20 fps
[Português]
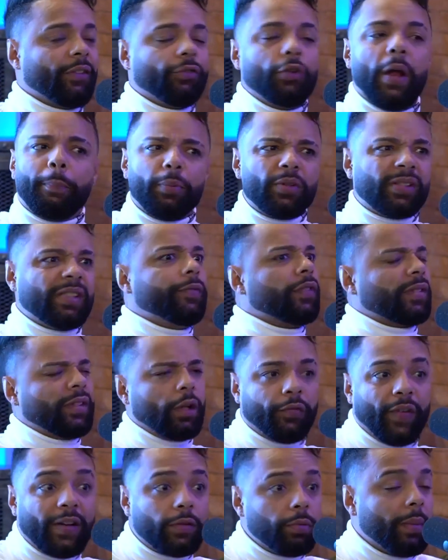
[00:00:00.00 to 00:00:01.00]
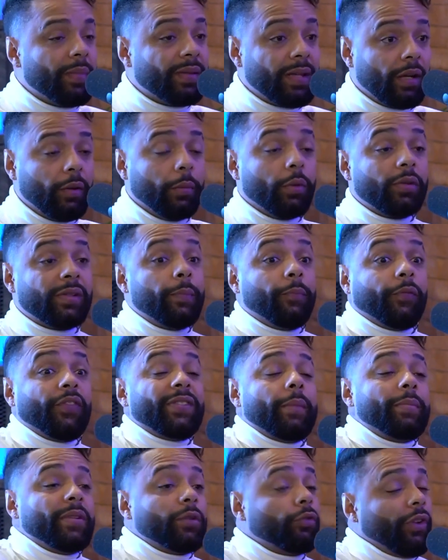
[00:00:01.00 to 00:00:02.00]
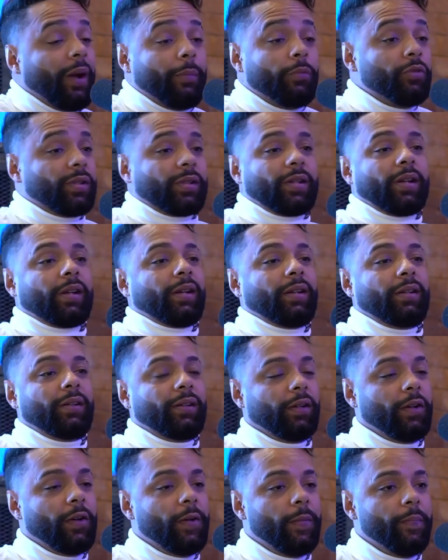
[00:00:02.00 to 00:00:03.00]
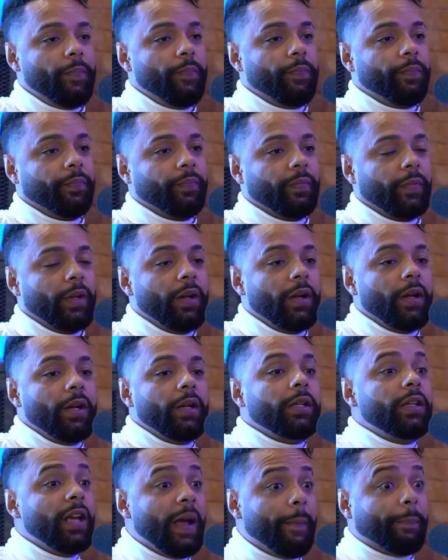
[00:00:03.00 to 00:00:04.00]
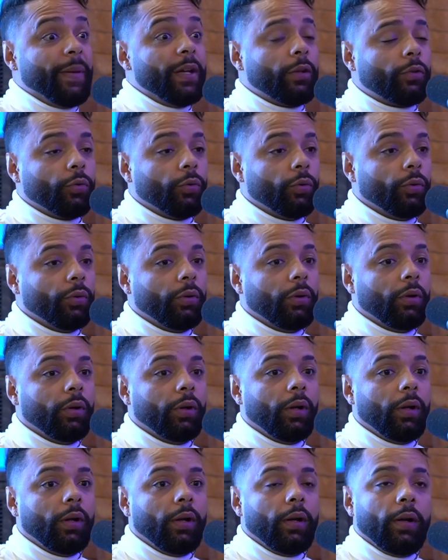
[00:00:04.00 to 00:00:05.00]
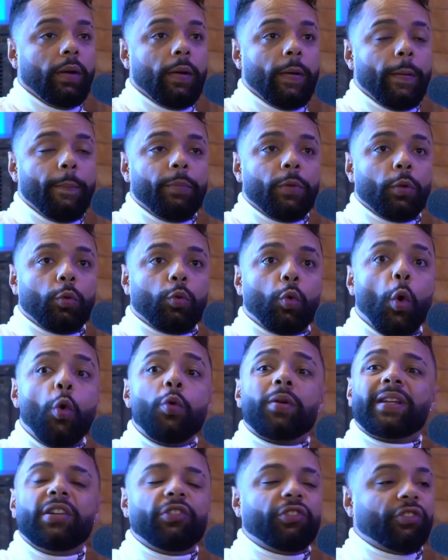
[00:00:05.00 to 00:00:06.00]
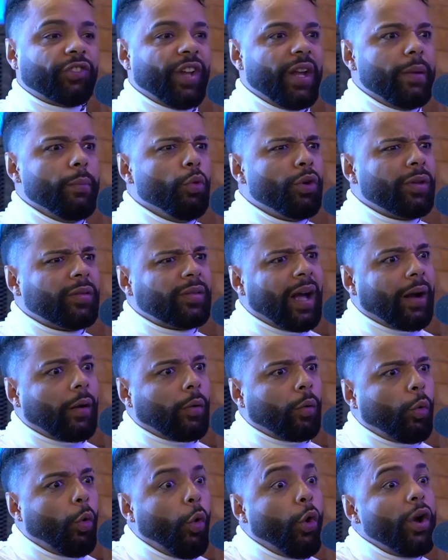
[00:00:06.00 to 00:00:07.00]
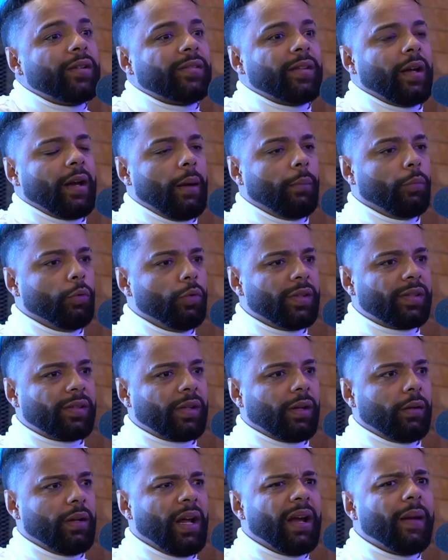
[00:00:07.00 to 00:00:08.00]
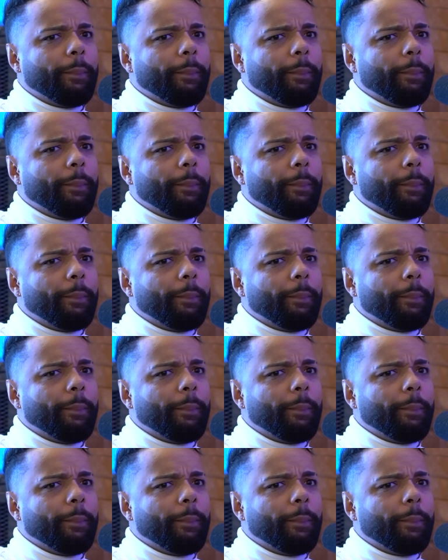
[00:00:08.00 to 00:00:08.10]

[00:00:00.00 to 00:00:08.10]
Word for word: Não é possível que você não faça uma amizade na Eu sempre fiz amigos na música, cara. Uhum. E repito, conquistei muita coisa na música, né?